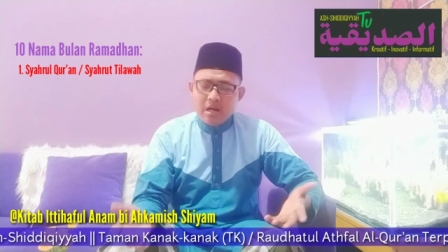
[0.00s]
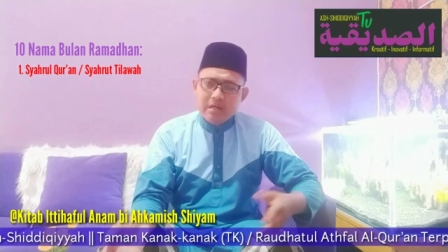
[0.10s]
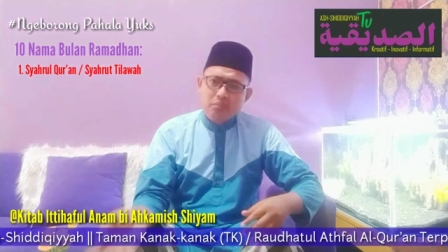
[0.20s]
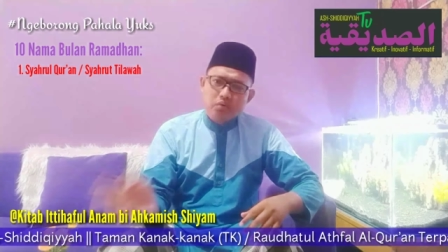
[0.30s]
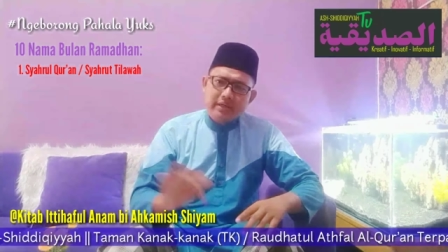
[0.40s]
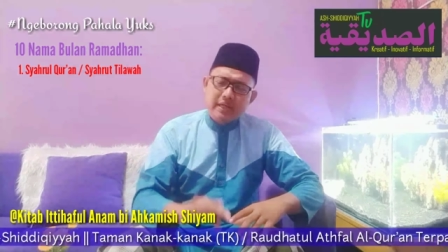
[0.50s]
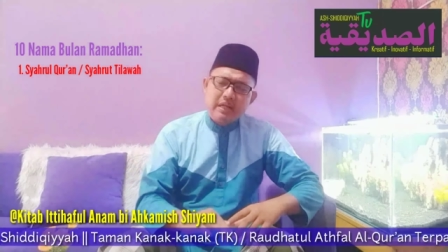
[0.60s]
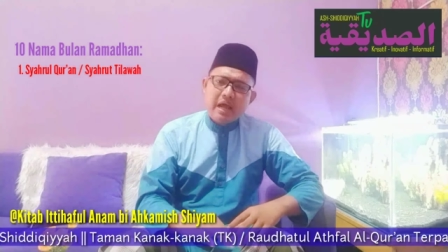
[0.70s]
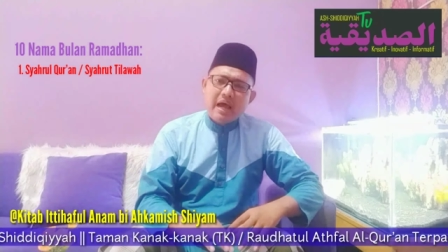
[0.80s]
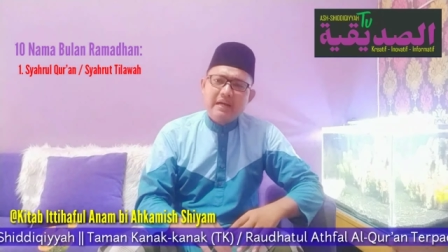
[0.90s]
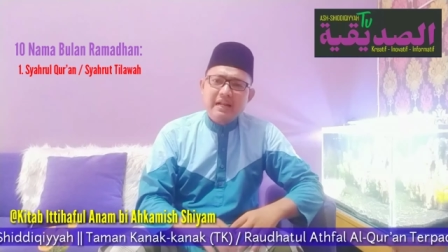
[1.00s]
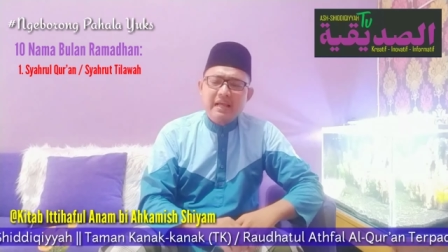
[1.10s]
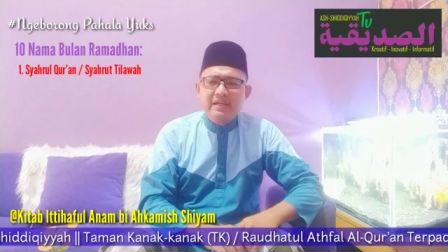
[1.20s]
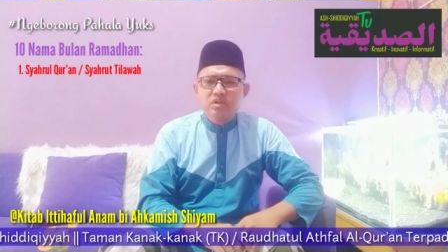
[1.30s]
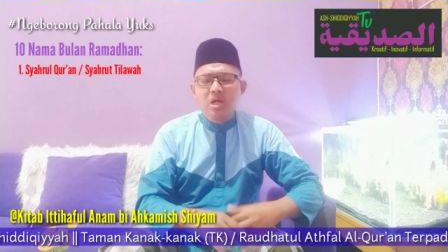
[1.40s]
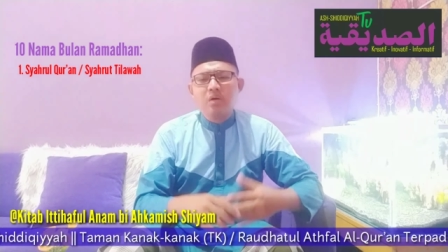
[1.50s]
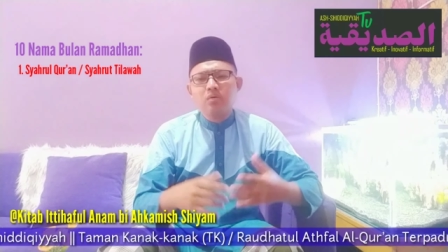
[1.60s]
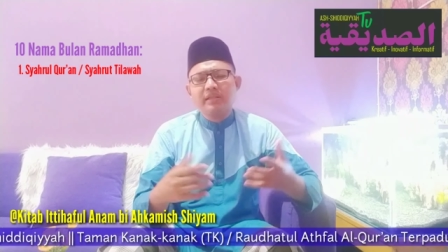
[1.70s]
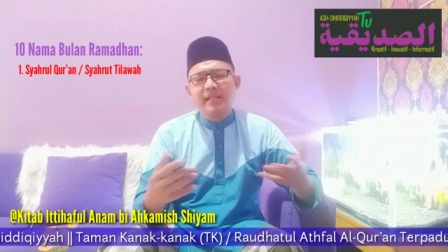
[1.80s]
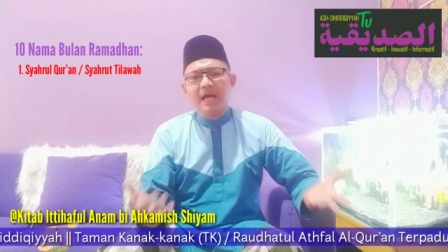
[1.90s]
Kemudian ada lagi
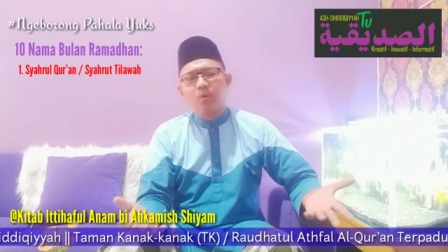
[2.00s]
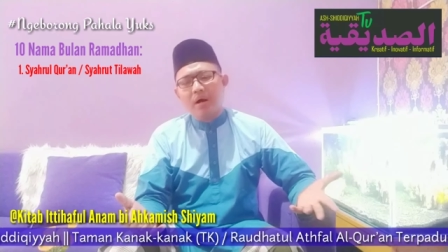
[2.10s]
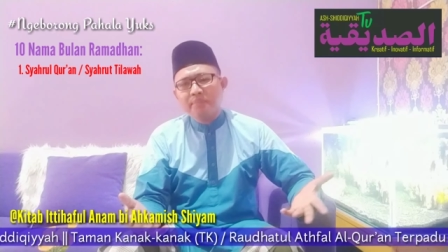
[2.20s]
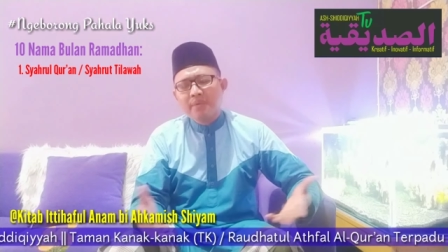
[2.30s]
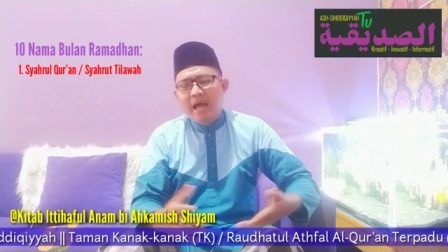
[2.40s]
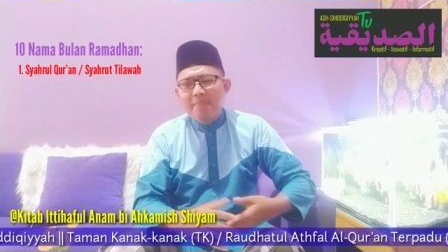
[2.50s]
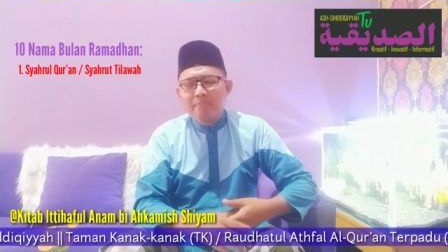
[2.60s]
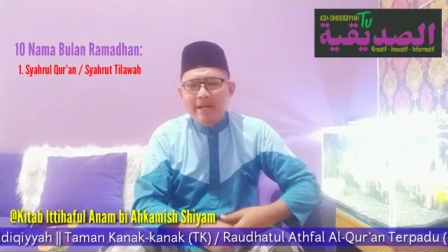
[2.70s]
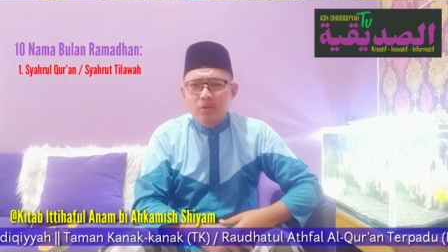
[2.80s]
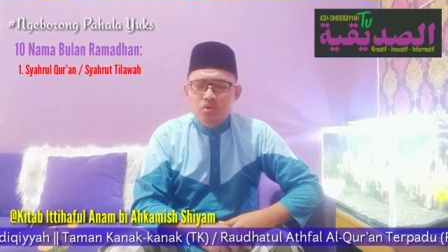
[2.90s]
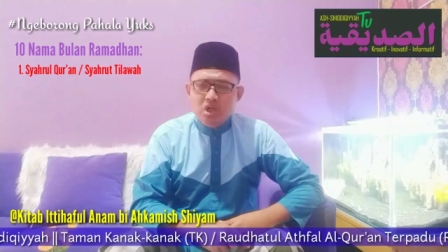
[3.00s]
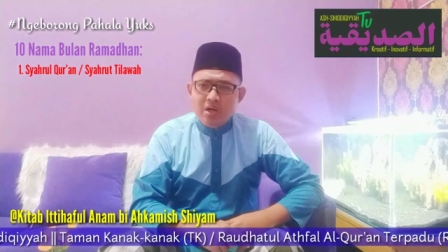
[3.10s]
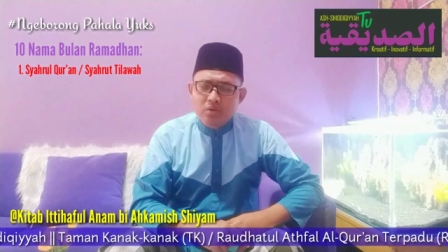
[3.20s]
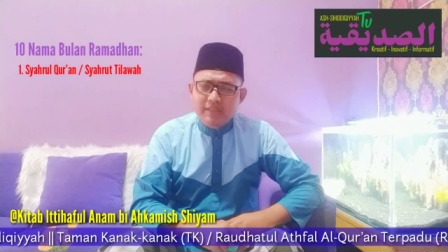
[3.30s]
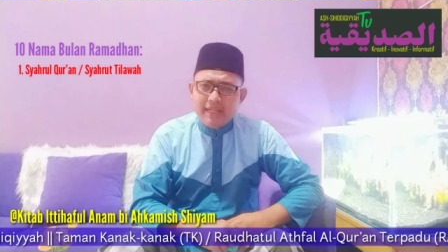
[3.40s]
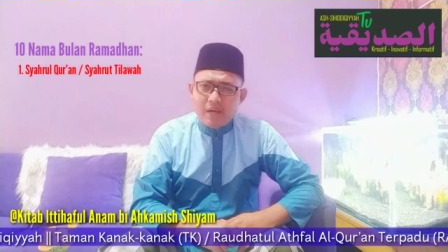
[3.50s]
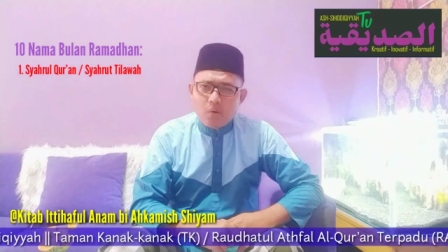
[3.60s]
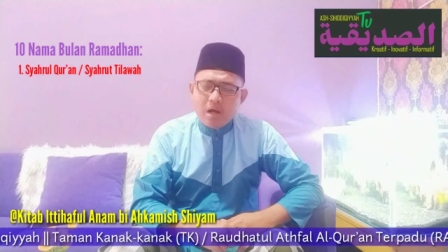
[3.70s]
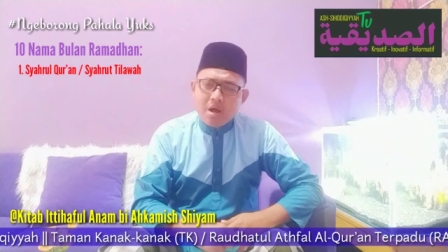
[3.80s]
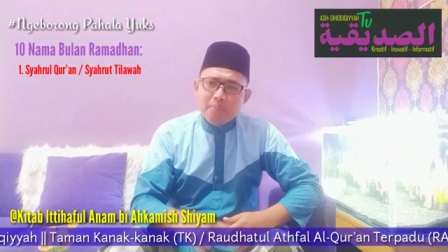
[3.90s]
syahrul tilawah. Apa itu syahrul tilawah?